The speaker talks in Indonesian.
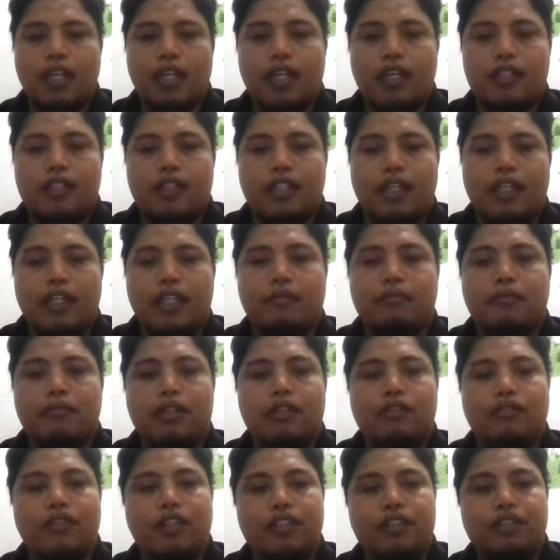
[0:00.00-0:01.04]
Teknik
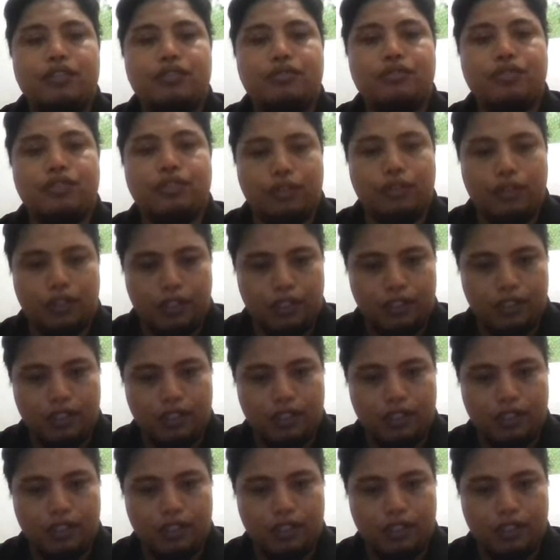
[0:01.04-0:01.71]
menulis judul.